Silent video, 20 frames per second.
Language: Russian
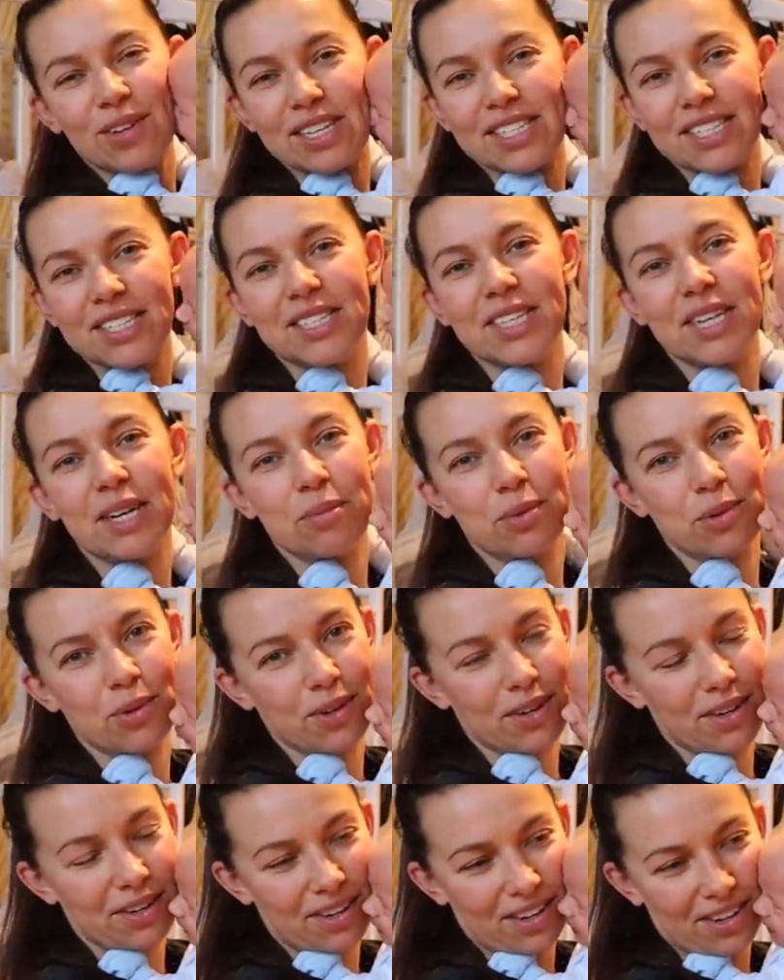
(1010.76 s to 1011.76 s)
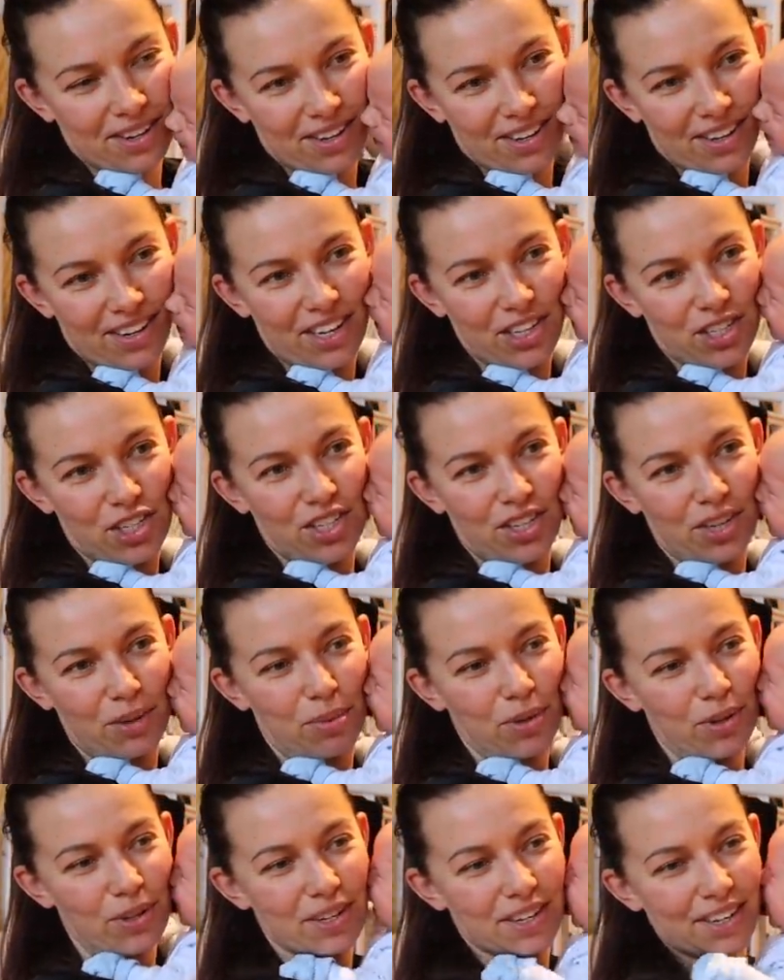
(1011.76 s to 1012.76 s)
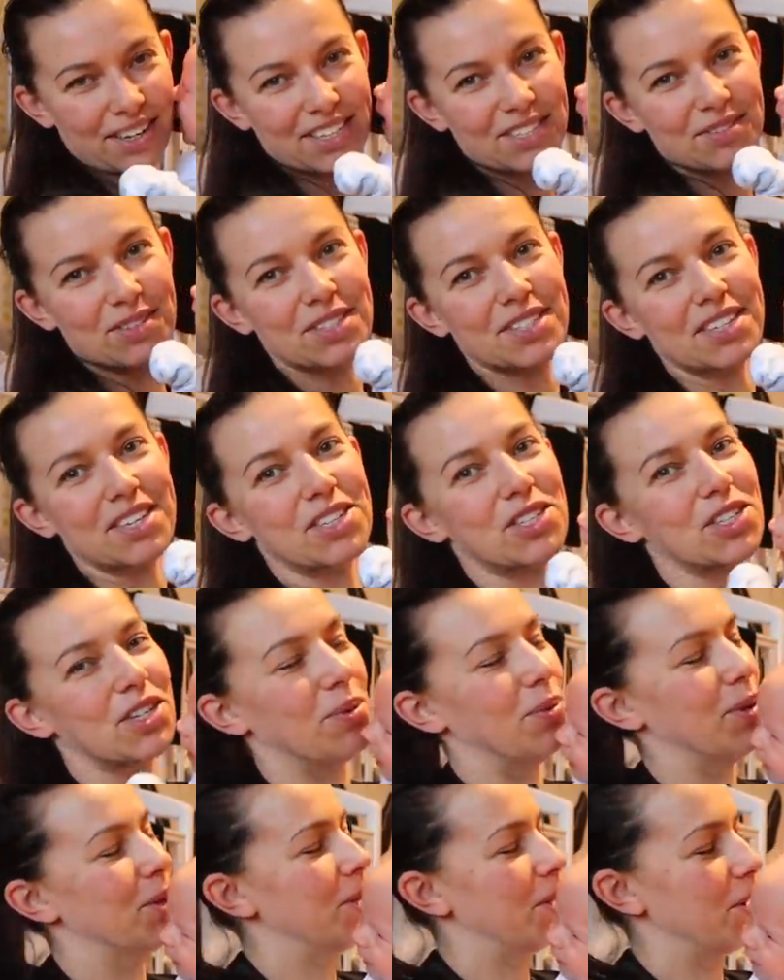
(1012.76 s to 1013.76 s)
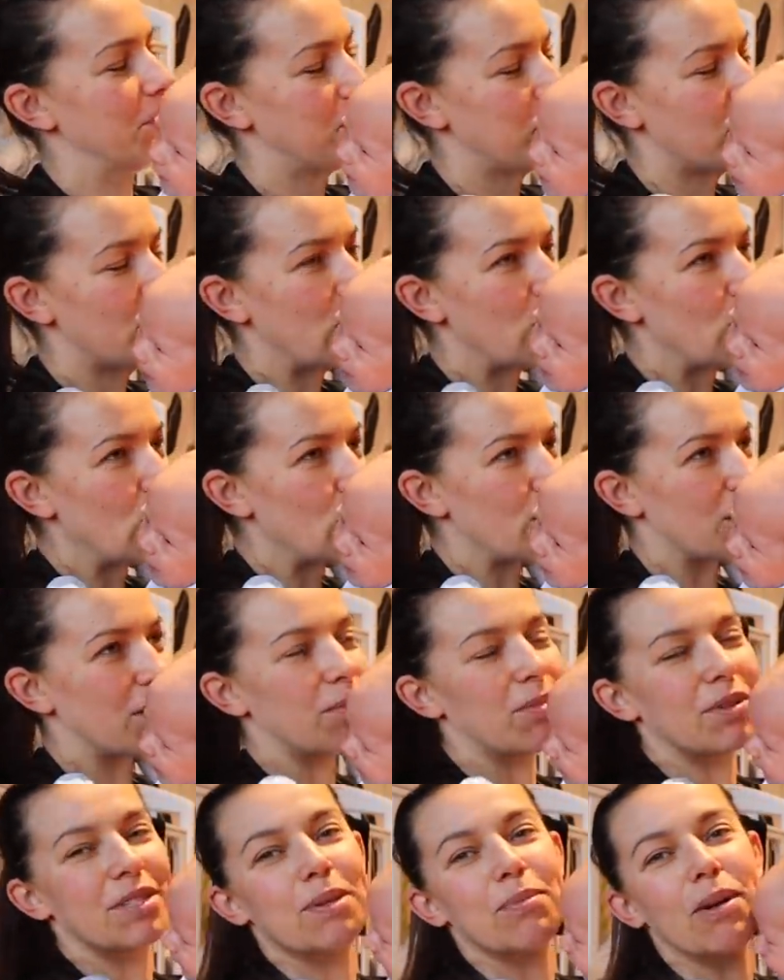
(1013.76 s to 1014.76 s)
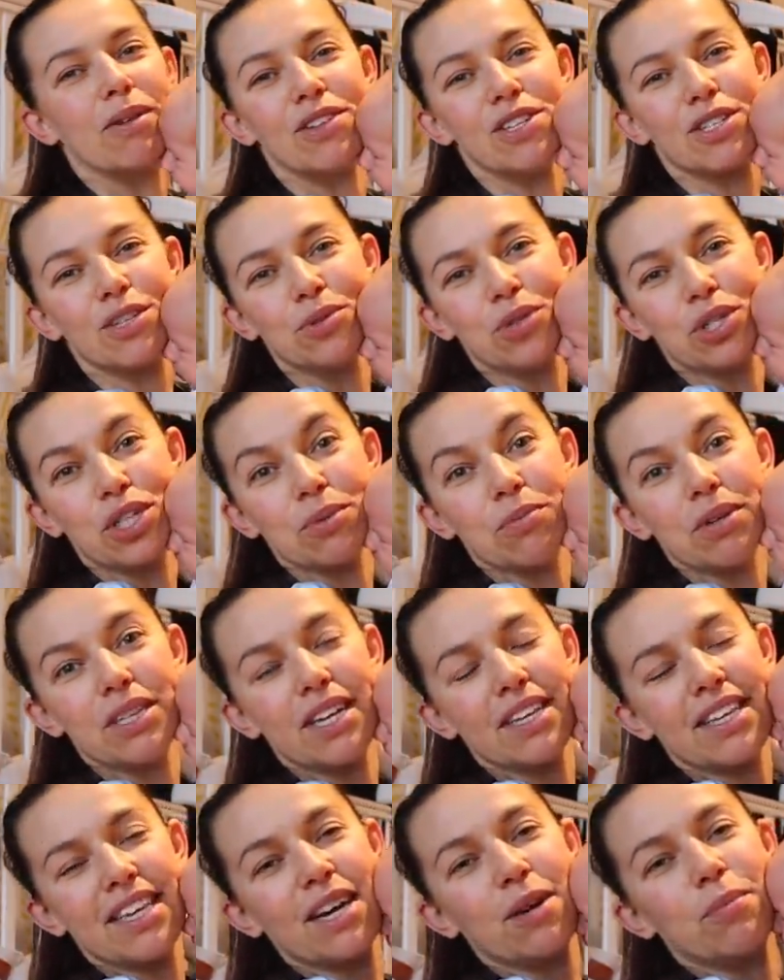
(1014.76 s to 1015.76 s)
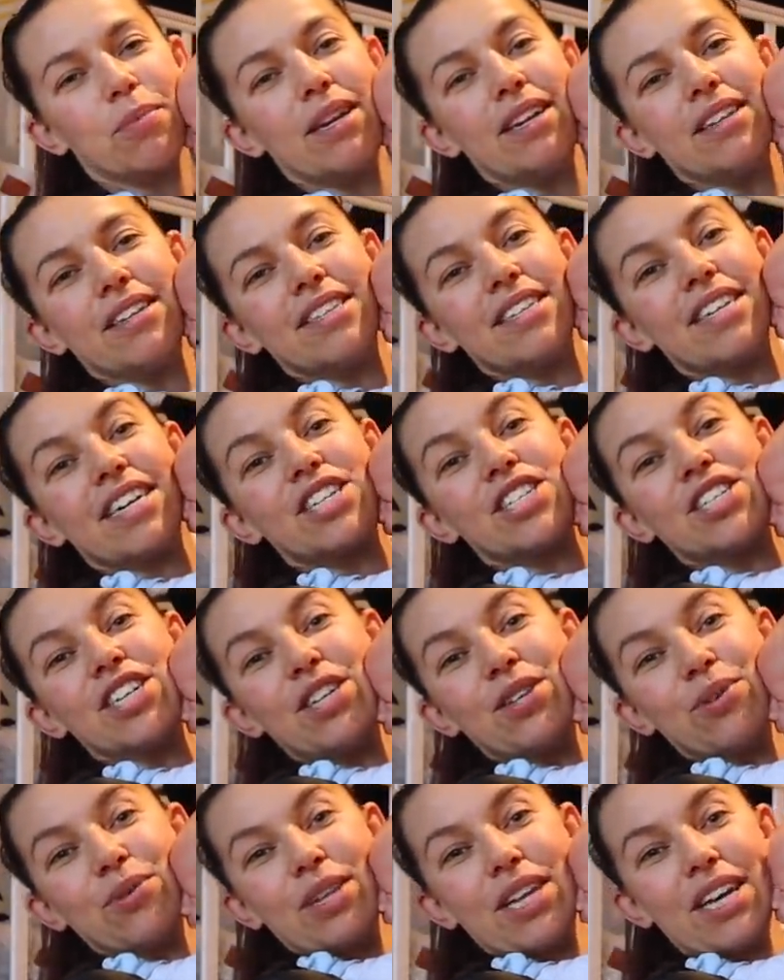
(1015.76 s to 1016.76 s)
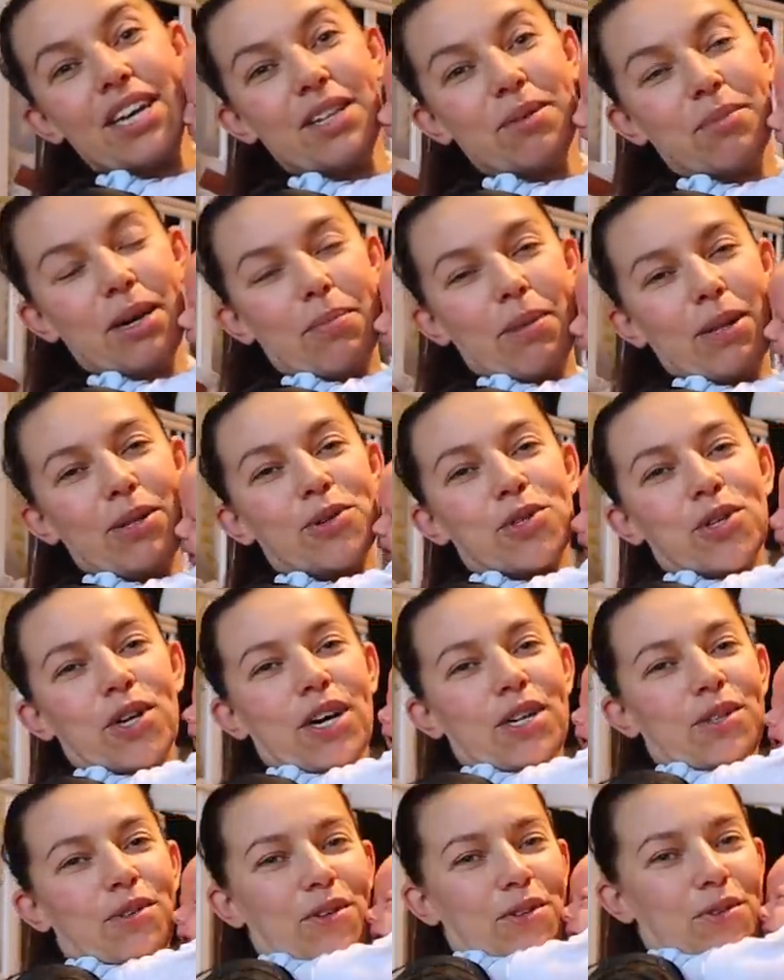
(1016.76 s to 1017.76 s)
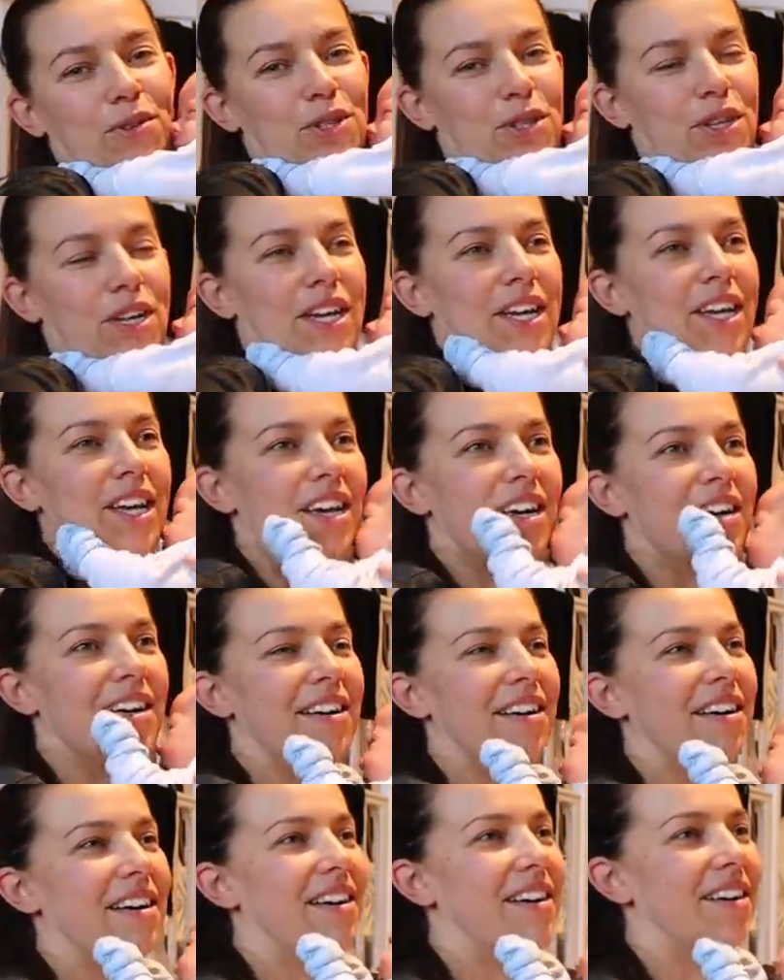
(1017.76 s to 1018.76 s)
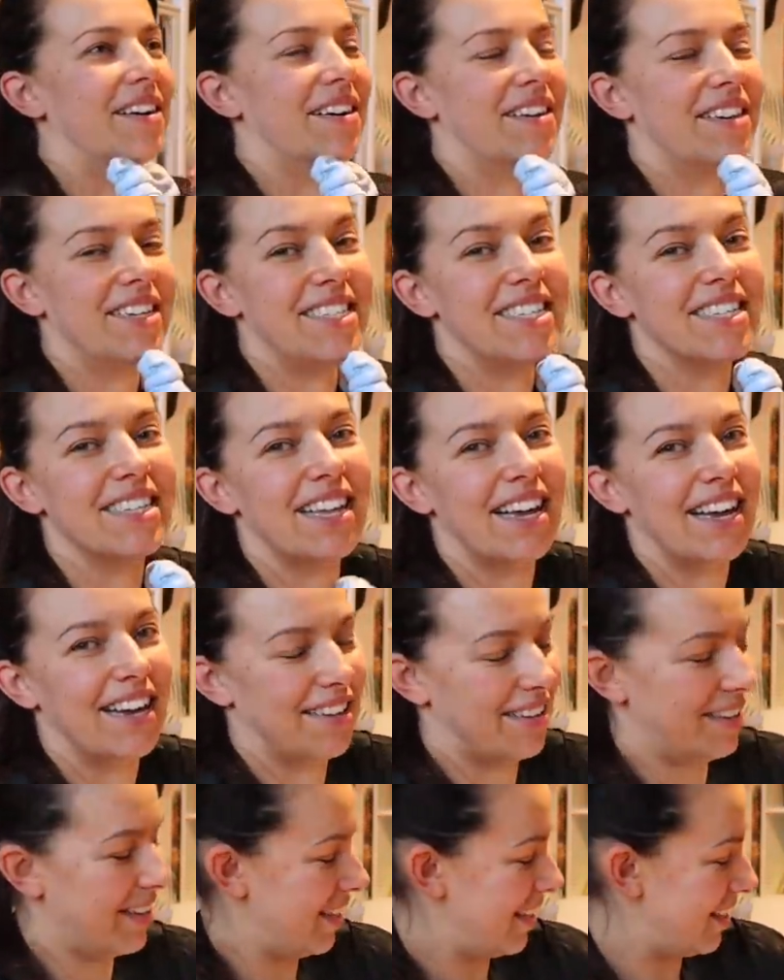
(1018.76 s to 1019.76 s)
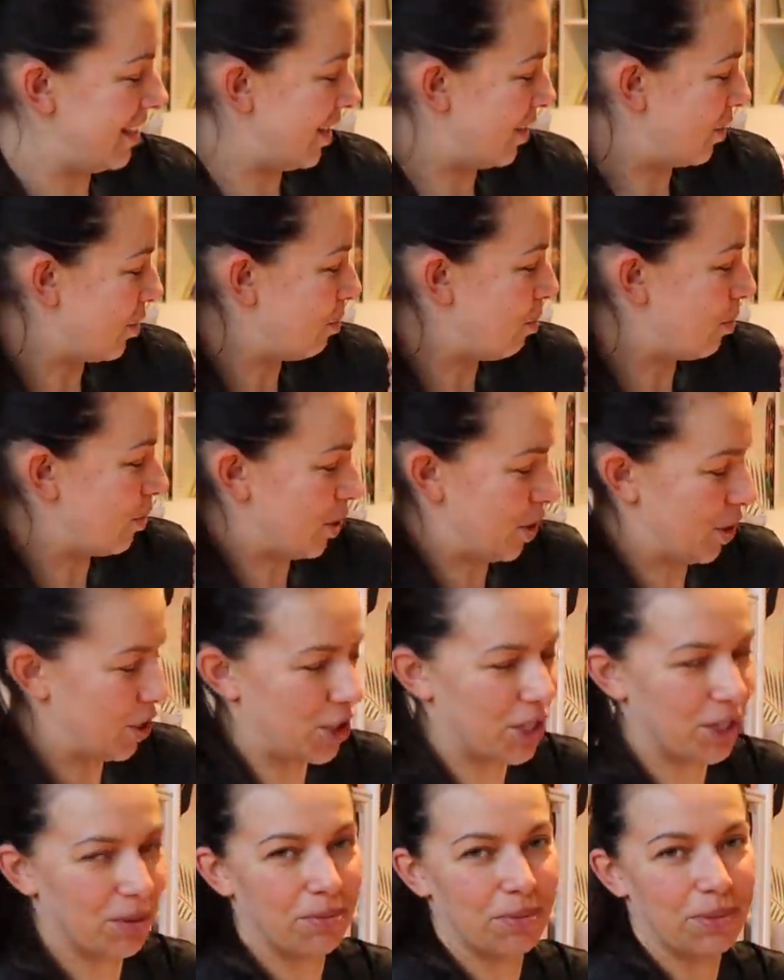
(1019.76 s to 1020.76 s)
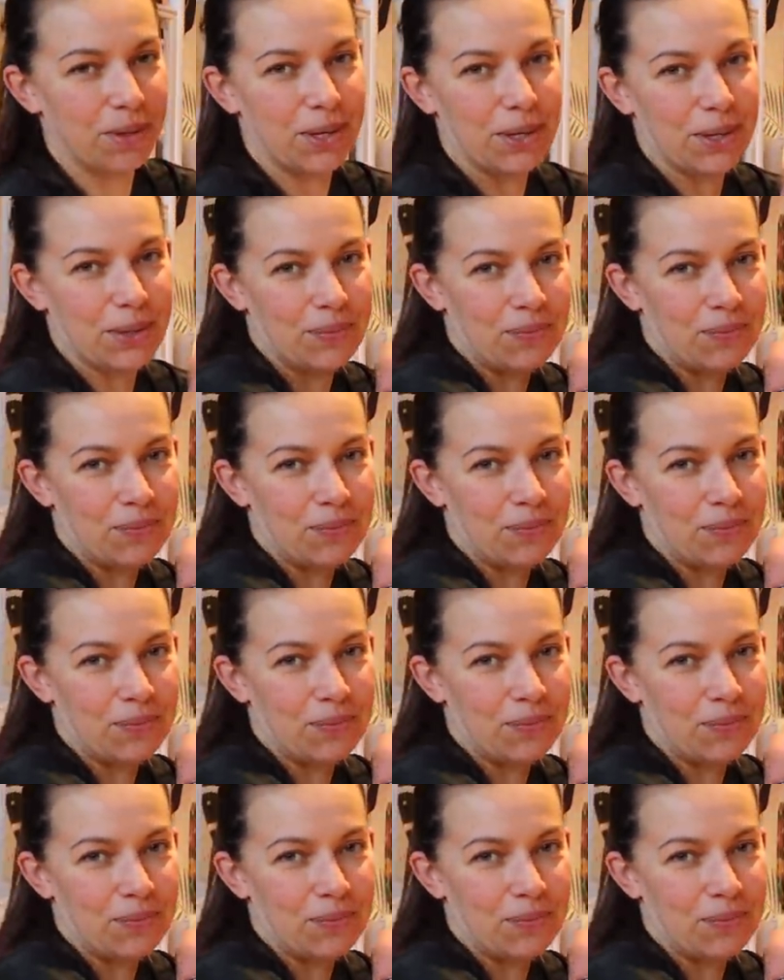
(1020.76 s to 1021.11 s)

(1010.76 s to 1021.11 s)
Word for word: нас на тему э, речи ребенка и развития речи ребенка э, был забавный случай. Мы на днях были на дне рождения у Лейлы, моя подружка, которая тоже родила на недельку позже, чем